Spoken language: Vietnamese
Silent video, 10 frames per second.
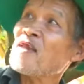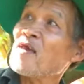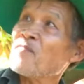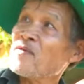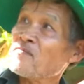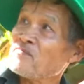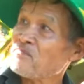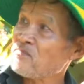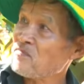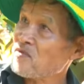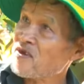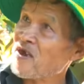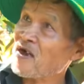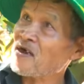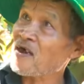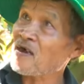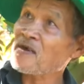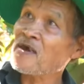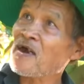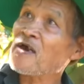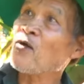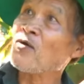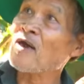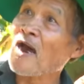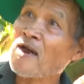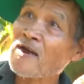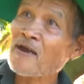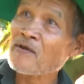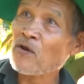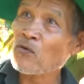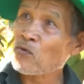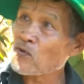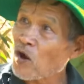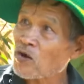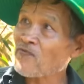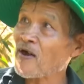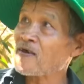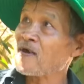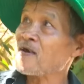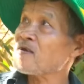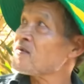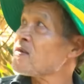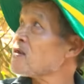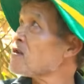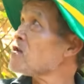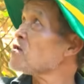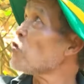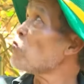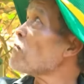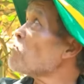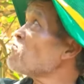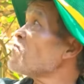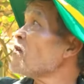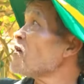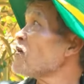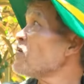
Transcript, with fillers: để mình chần đựng những cái đọt lá này, nó không cho nó phát triển, tức nó dồn mầm về